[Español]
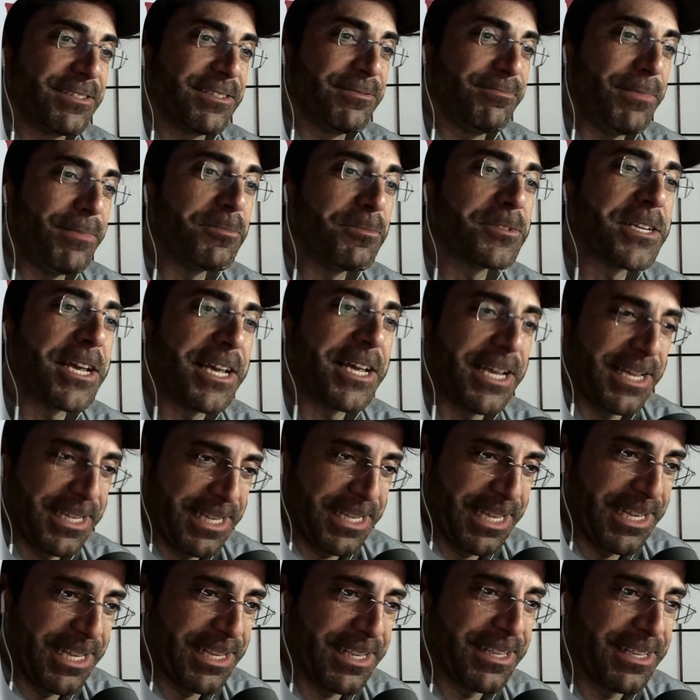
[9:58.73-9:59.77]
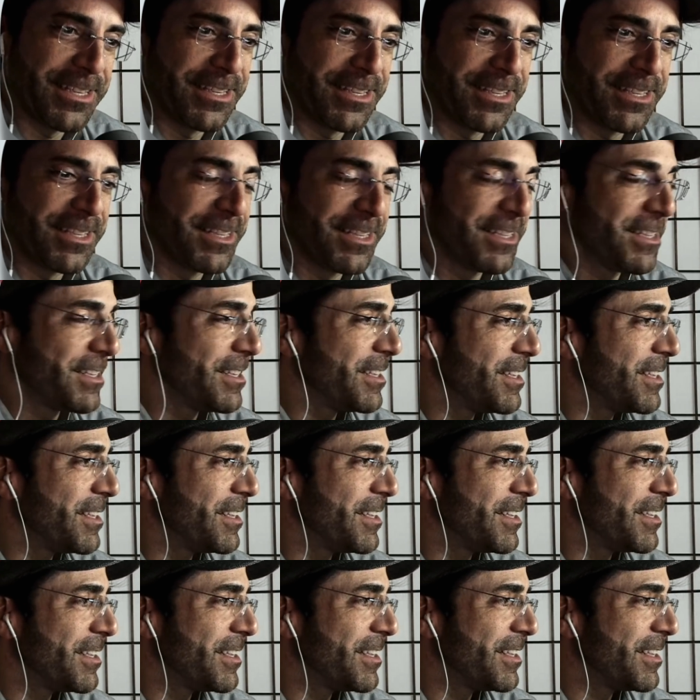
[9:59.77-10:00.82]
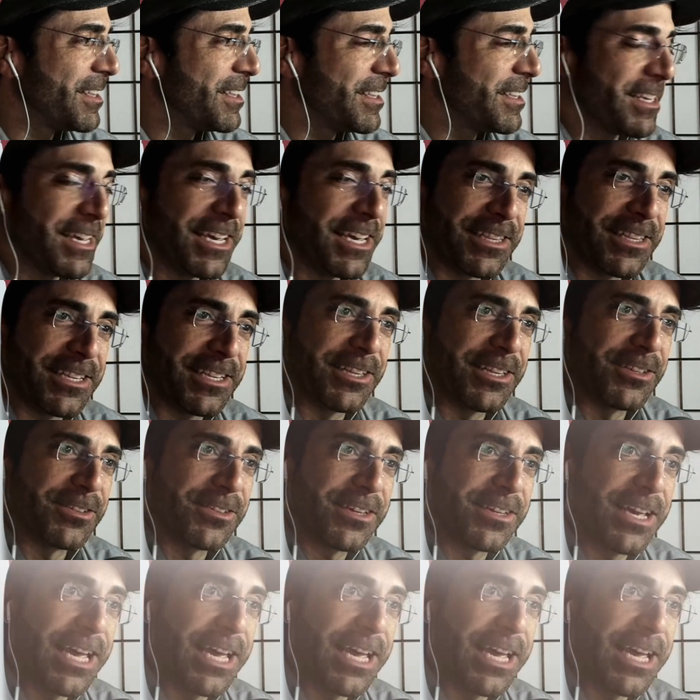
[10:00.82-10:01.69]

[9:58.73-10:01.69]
Vamos a... eso, es, eso es lo que me pone los nervios. Entiendo.